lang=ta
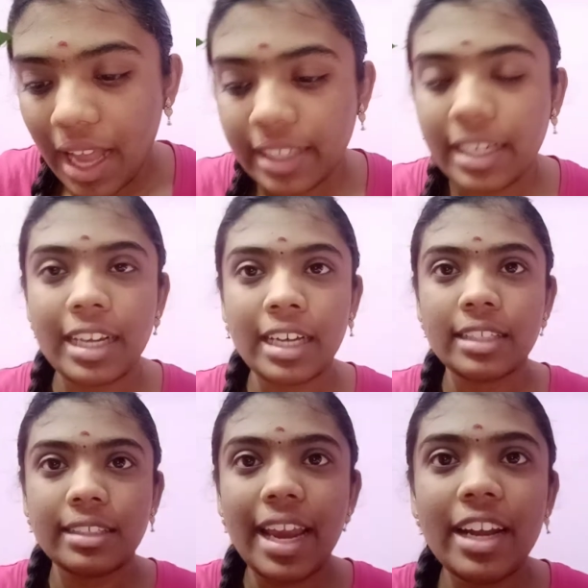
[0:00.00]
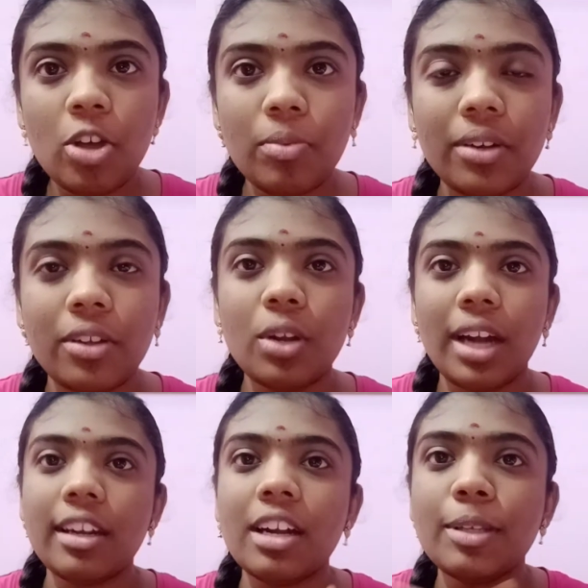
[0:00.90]
அண்ட் ஸ்டேட் கவர்மெண்ட்டுக்கு வந்து ஒரு
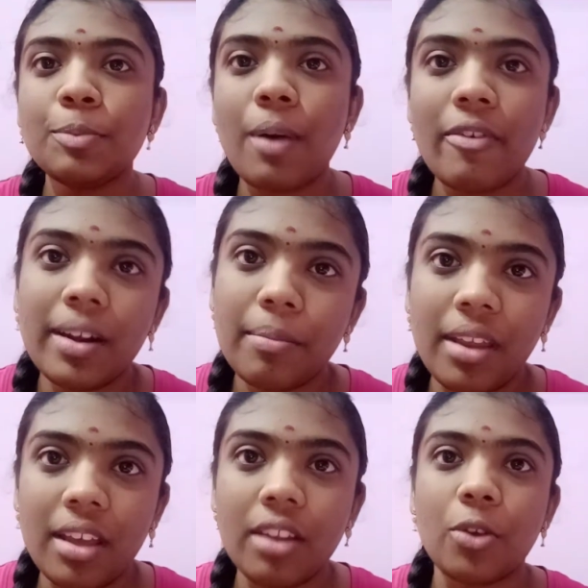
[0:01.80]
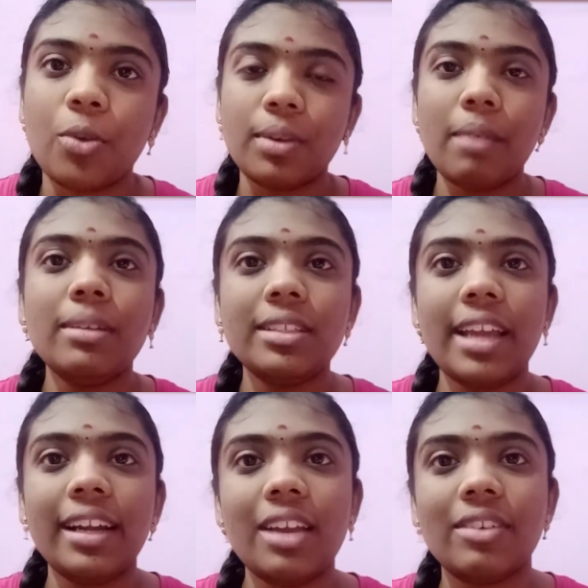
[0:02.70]
அட்டானமஸ் பவர் அப்படிங்கிறது இருக்கும் நம்ம
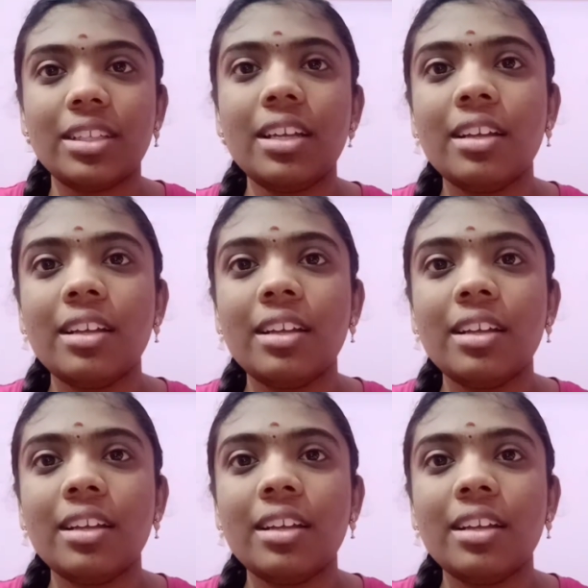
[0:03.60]
ஸ்டேட்டில் வந்து